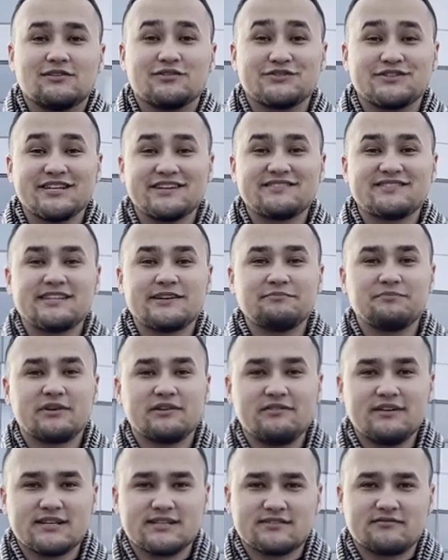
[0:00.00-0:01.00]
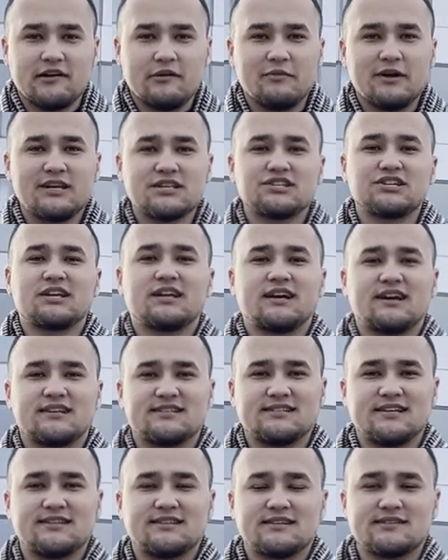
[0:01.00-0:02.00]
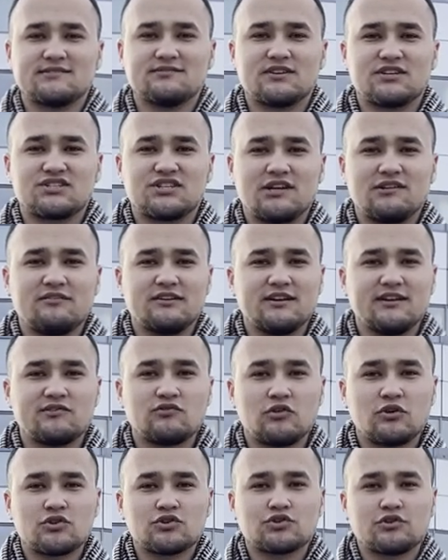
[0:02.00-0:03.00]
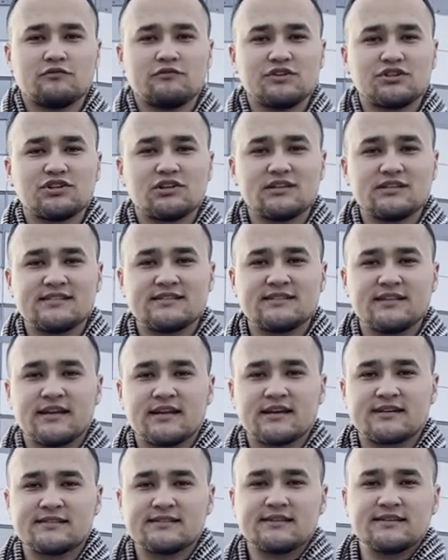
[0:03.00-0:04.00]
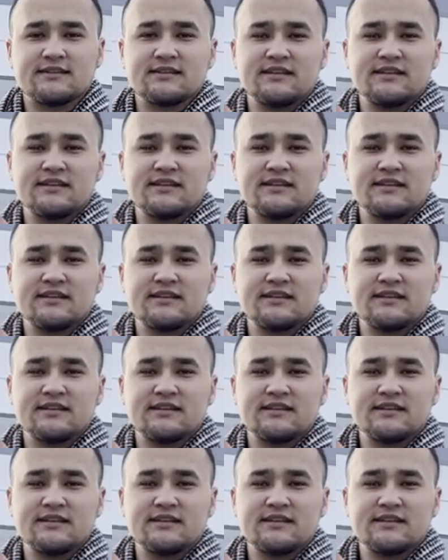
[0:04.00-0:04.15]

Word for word: Друзья, всем привет! С вами Алишер, координатор из Варшавы. Я только что вышел из дирекции